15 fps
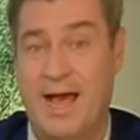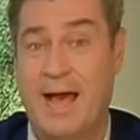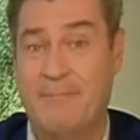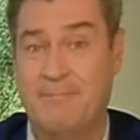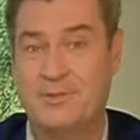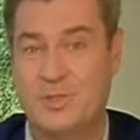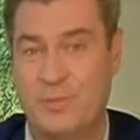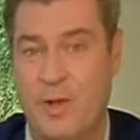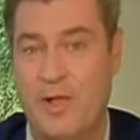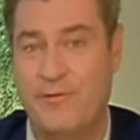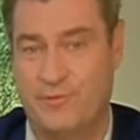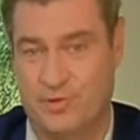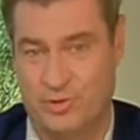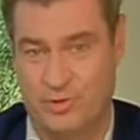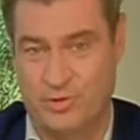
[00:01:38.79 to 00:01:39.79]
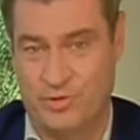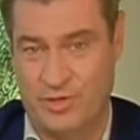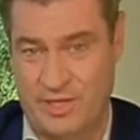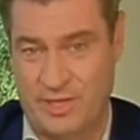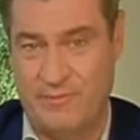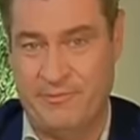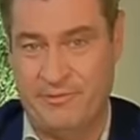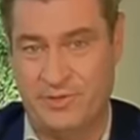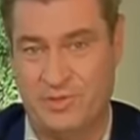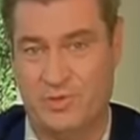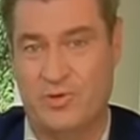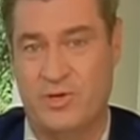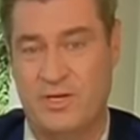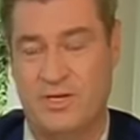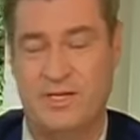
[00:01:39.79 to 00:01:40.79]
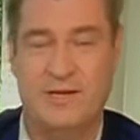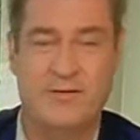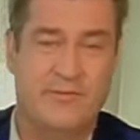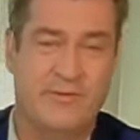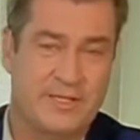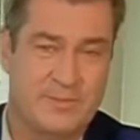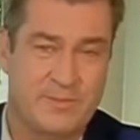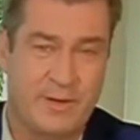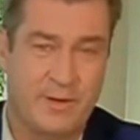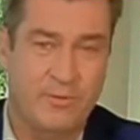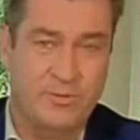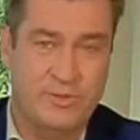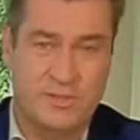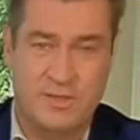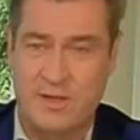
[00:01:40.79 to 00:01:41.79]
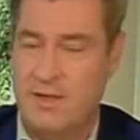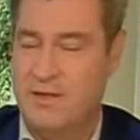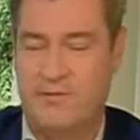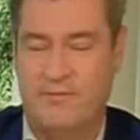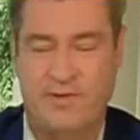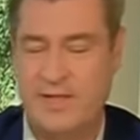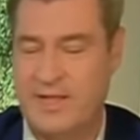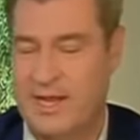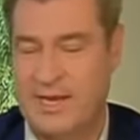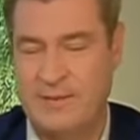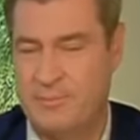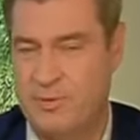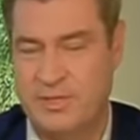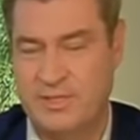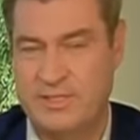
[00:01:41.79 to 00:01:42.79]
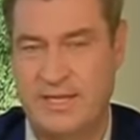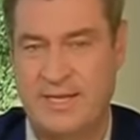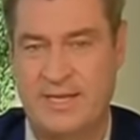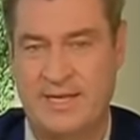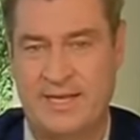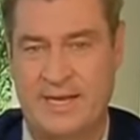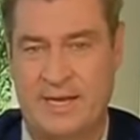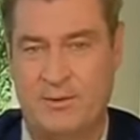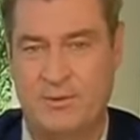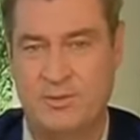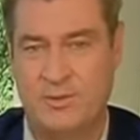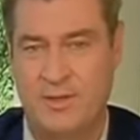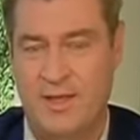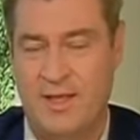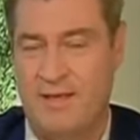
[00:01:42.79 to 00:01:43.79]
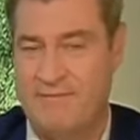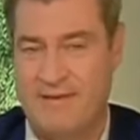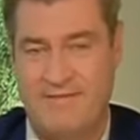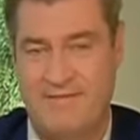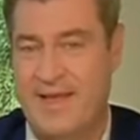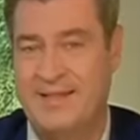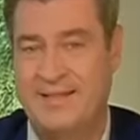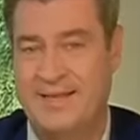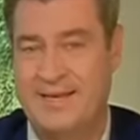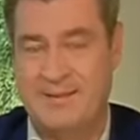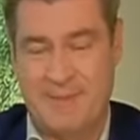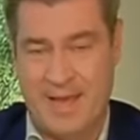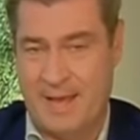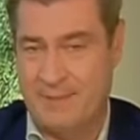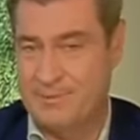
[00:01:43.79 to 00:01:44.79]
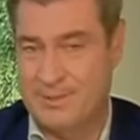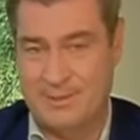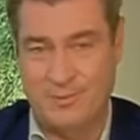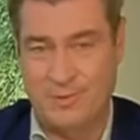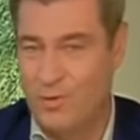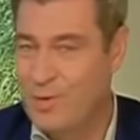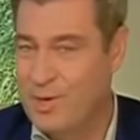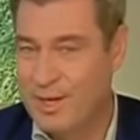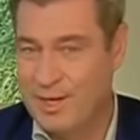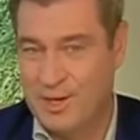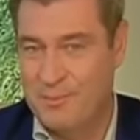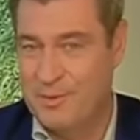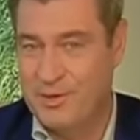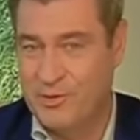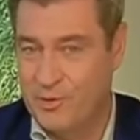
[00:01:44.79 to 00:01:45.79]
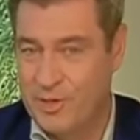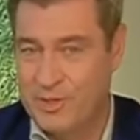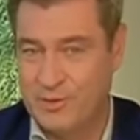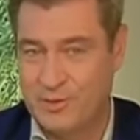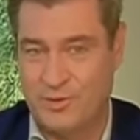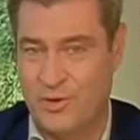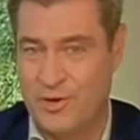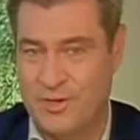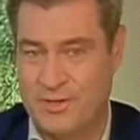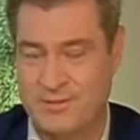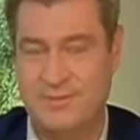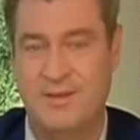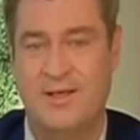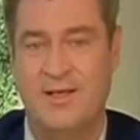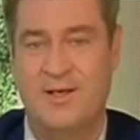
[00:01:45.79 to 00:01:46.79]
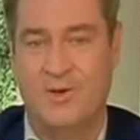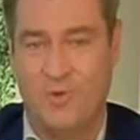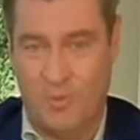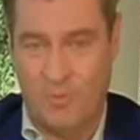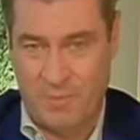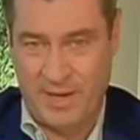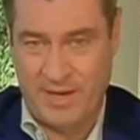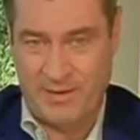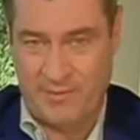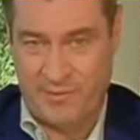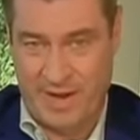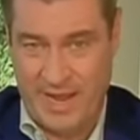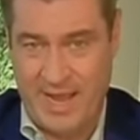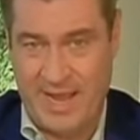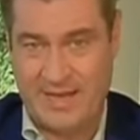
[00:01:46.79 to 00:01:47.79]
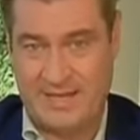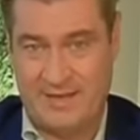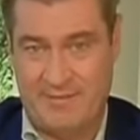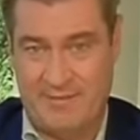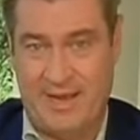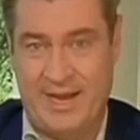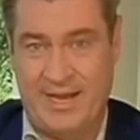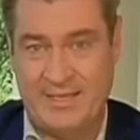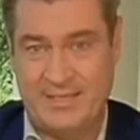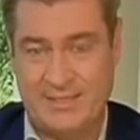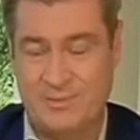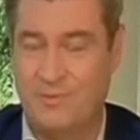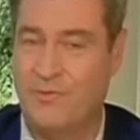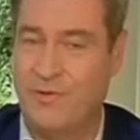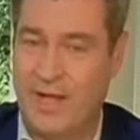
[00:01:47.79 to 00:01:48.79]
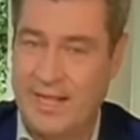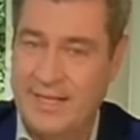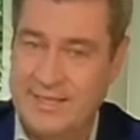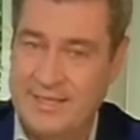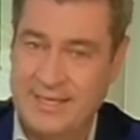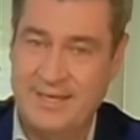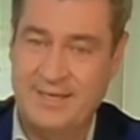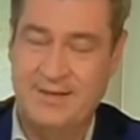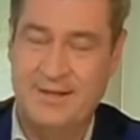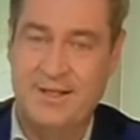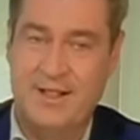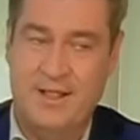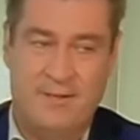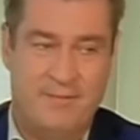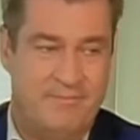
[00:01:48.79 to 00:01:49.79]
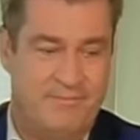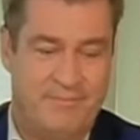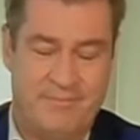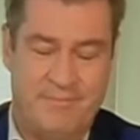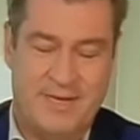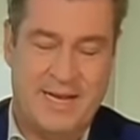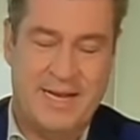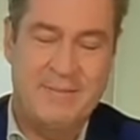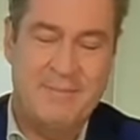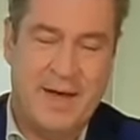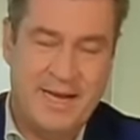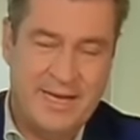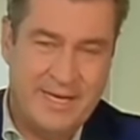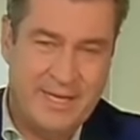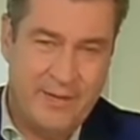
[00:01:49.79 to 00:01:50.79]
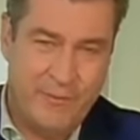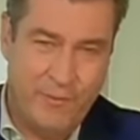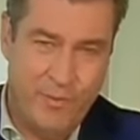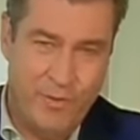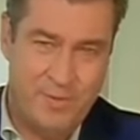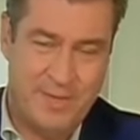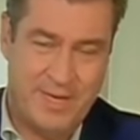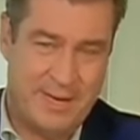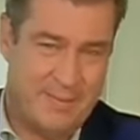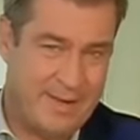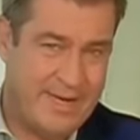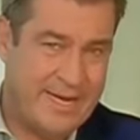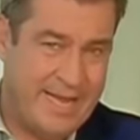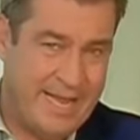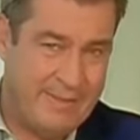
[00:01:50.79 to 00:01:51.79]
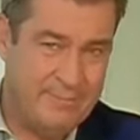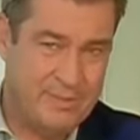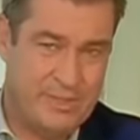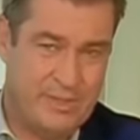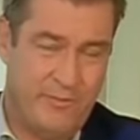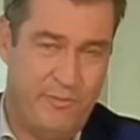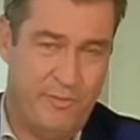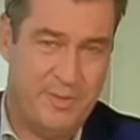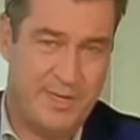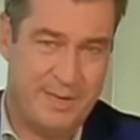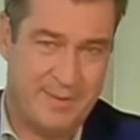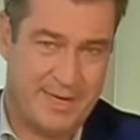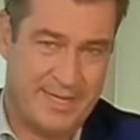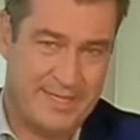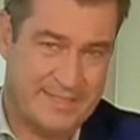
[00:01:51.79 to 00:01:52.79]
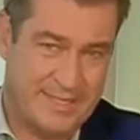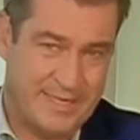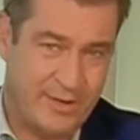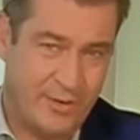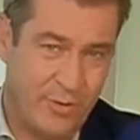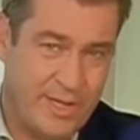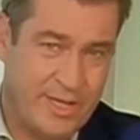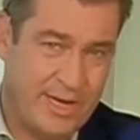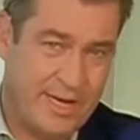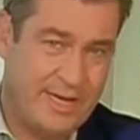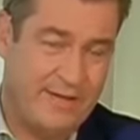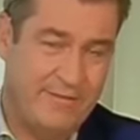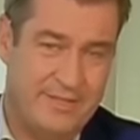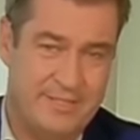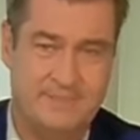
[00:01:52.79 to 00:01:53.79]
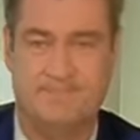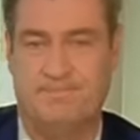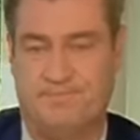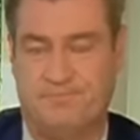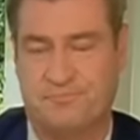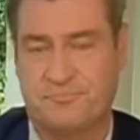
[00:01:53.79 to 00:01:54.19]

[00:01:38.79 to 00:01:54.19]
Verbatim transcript: ab 12 schon durchimpfen zu können, jedenfalls bei uns, vielen anderen Bundesländern genauso. Wir wären dann im Herbst im Grunde genommen durch und könnten komplette Freiheit gewährleisten und vor allen Dingen mit einem anderen Gefühl, mit einem anderen Lebensgefühl, mit einem ganz anderen ruhigeren Gewissen